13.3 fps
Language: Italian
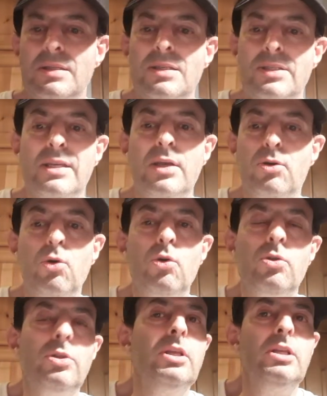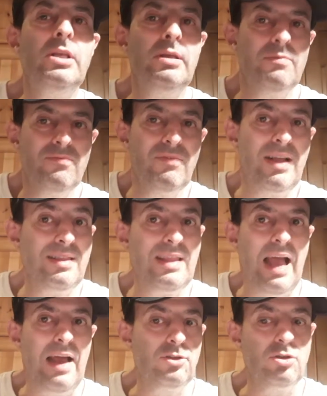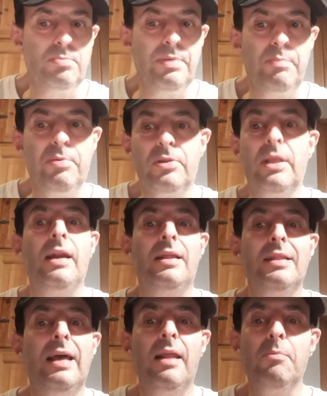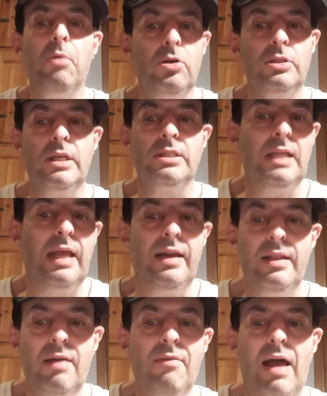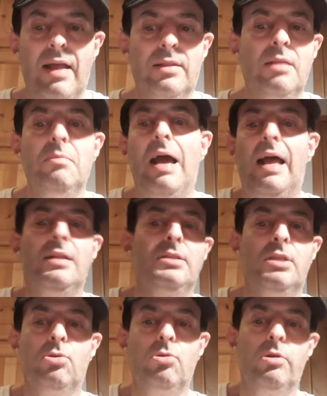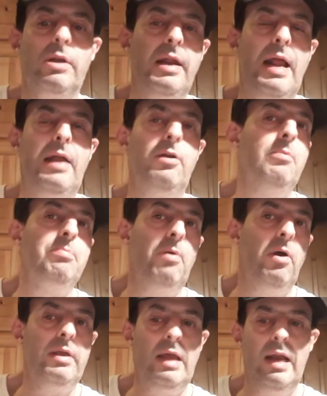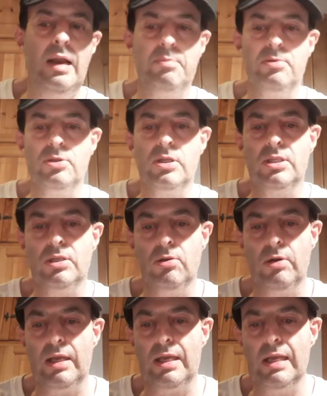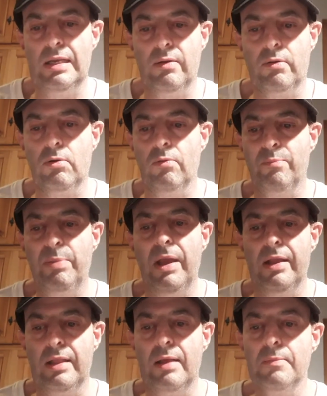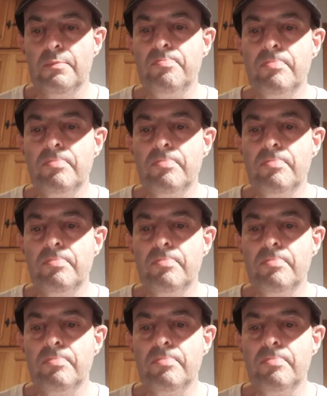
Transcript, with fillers: secondi di vantaggio per poter andare ai boss e stare davanti, ma anzi torneranno poi alla posizione che gli compete.